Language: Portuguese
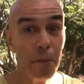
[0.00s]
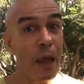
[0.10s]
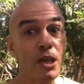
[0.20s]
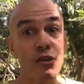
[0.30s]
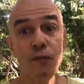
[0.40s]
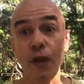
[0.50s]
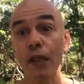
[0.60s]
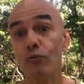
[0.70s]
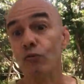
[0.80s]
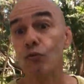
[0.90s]
mais
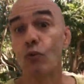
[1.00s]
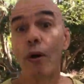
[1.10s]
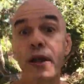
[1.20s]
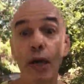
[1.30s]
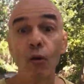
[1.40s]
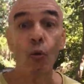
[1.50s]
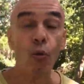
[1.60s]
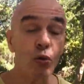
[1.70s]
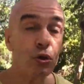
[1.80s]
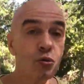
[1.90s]
velho do que qualquer
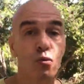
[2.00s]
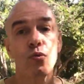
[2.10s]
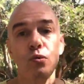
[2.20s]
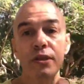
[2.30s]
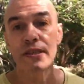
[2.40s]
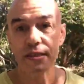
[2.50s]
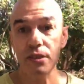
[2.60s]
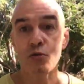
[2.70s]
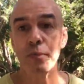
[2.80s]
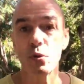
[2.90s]
outro
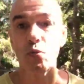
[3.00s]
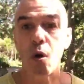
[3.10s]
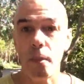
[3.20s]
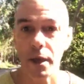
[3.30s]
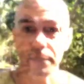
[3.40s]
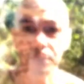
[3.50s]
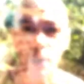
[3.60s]
conhecido pelo homem.